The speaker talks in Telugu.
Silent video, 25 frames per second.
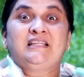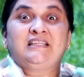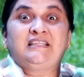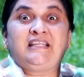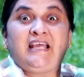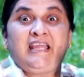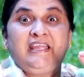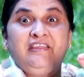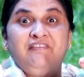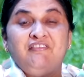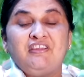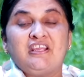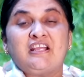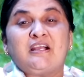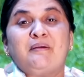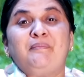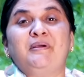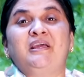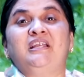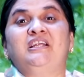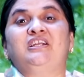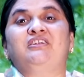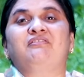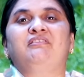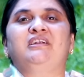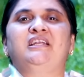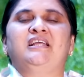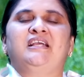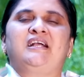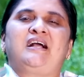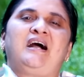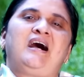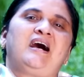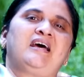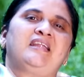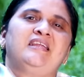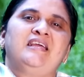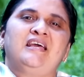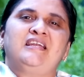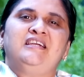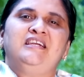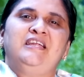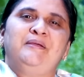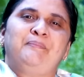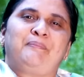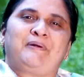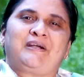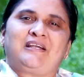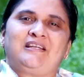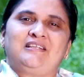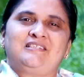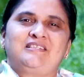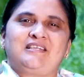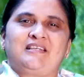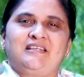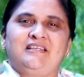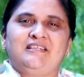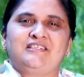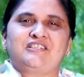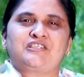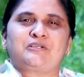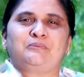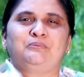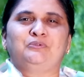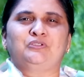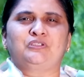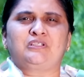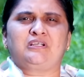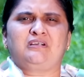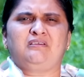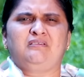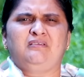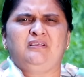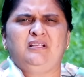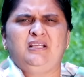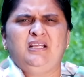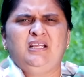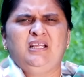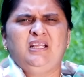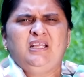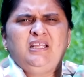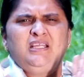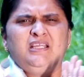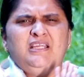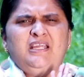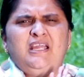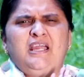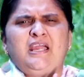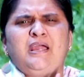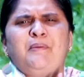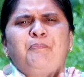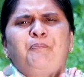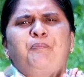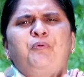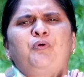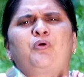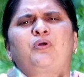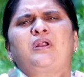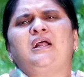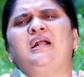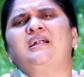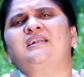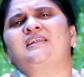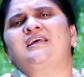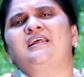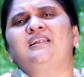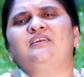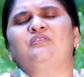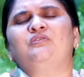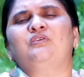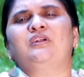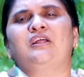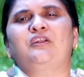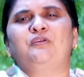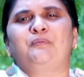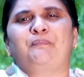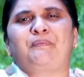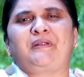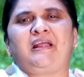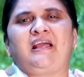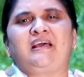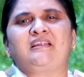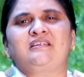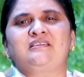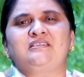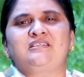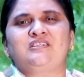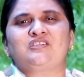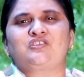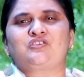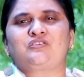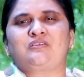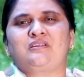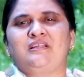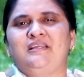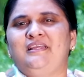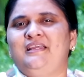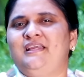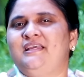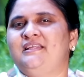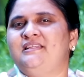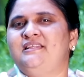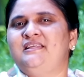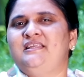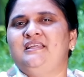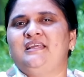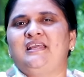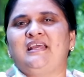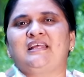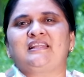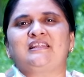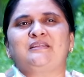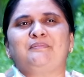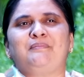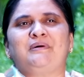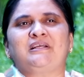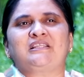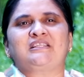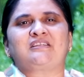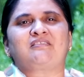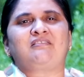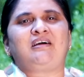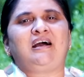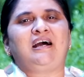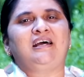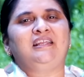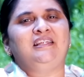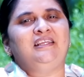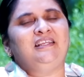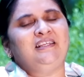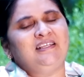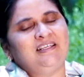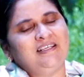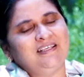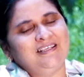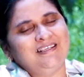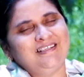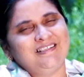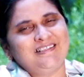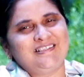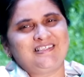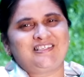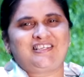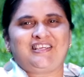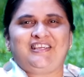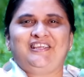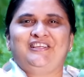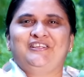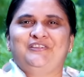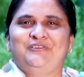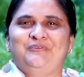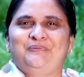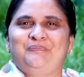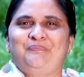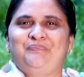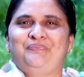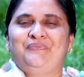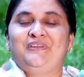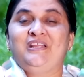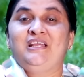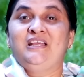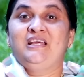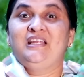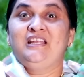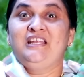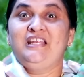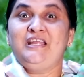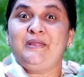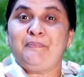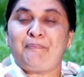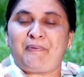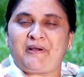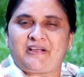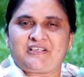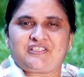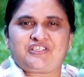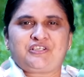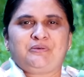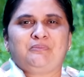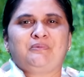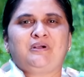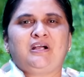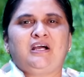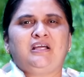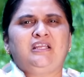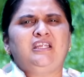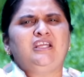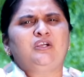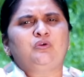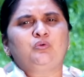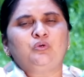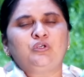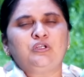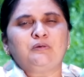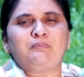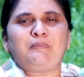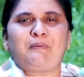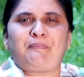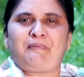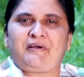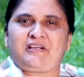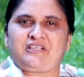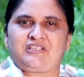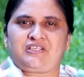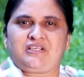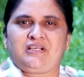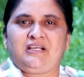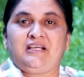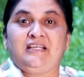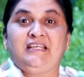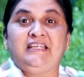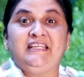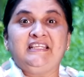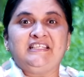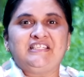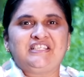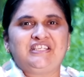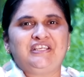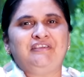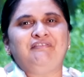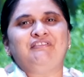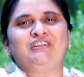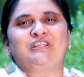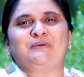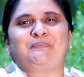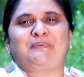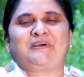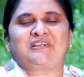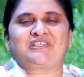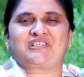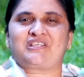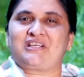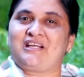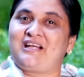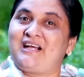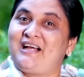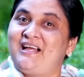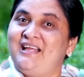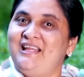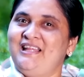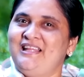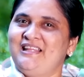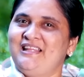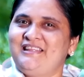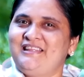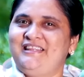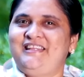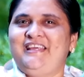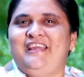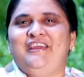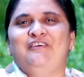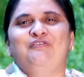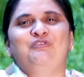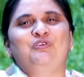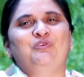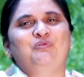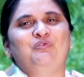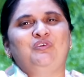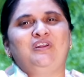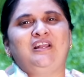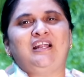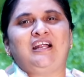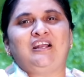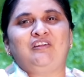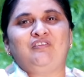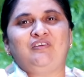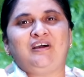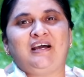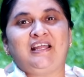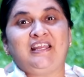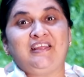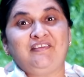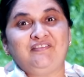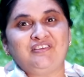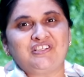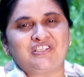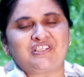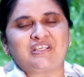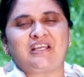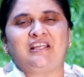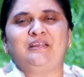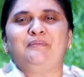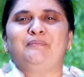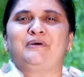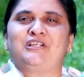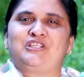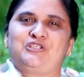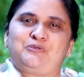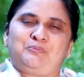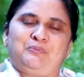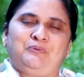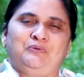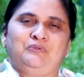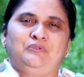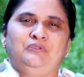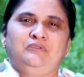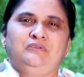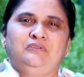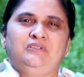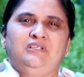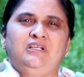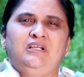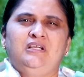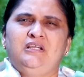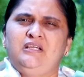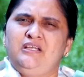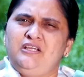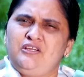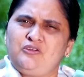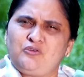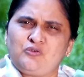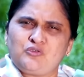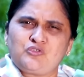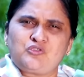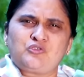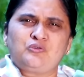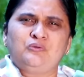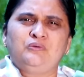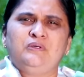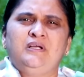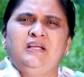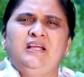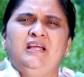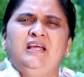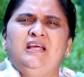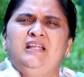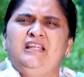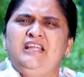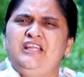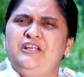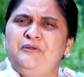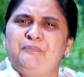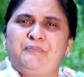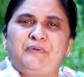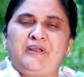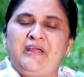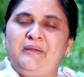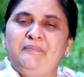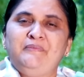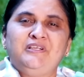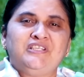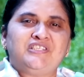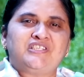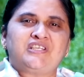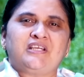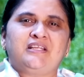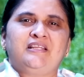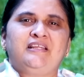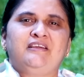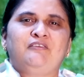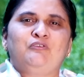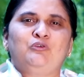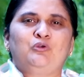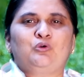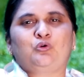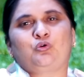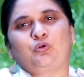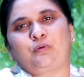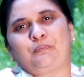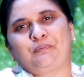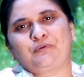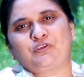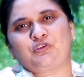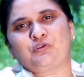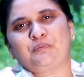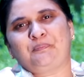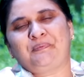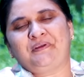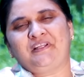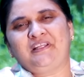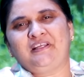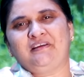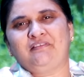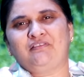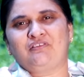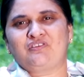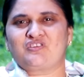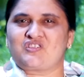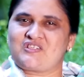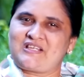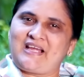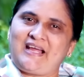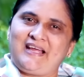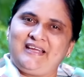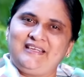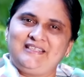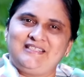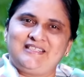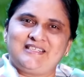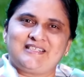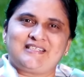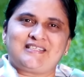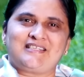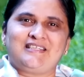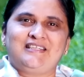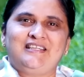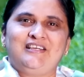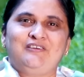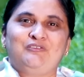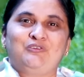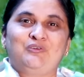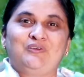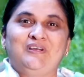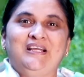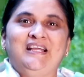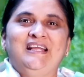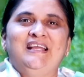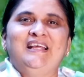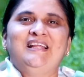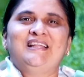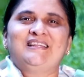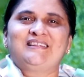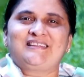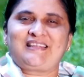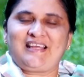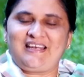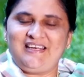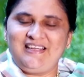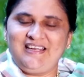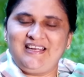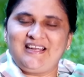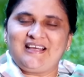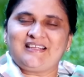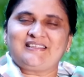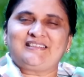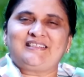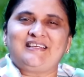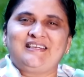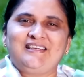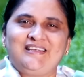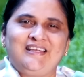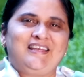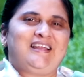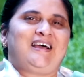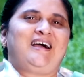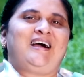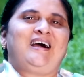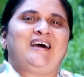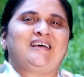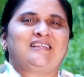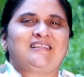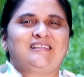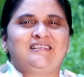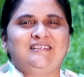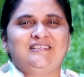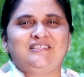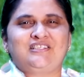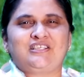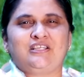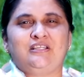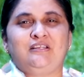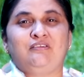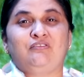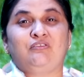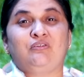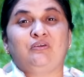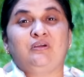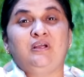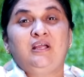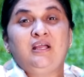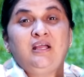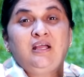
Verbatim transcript: దైవికమైనటువంటి కార్యాన్ని నీ పట్ల జరిగించబోతున్నాడు ఏ పోరాటాల గుండా నువ్వు ప్రయాణం చేస్తున్నా ఏది నీకు ఎంత మాత్రం హాని చేయదు నీ పక్షంగా నీ కుటుంబ పక్షంగా నీ జీవిత పక్షంగా దేవుడు ఉన్నాడు అనే విషయాన్ని మర్చిపోవద్దు ఈరోజు నిన్ను ప్రేమించే దేవుడు కృప చూపే దేవుడు సహాయం చేసే దేవుడు తల్లిలా తండ్రిలా ఆదరించే దేవుడు